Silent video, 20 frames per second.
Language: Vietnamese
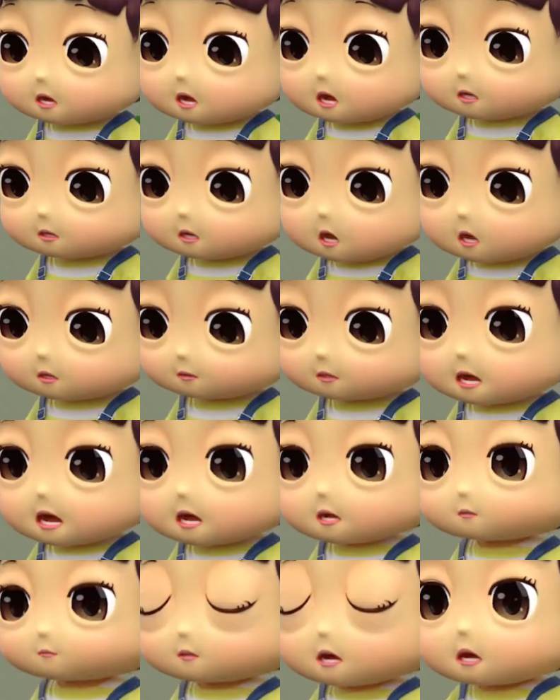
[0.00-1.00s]
Có thật đấy,
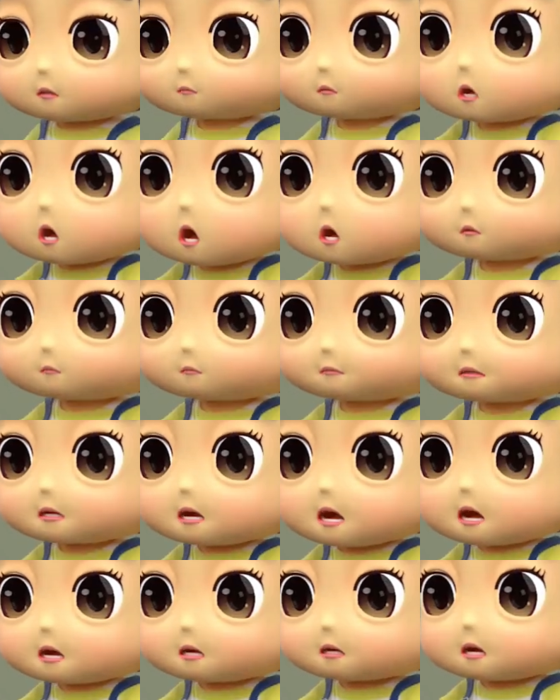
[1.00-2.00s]
chúng mình
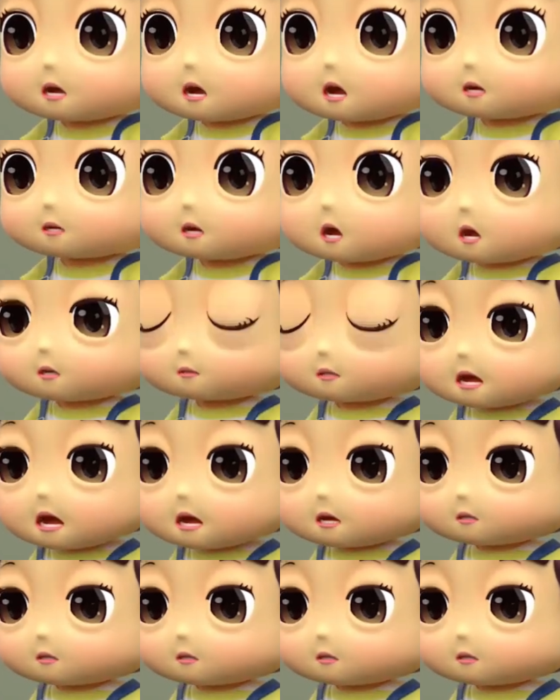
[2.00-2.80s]
cùng đi hỏi cô giáo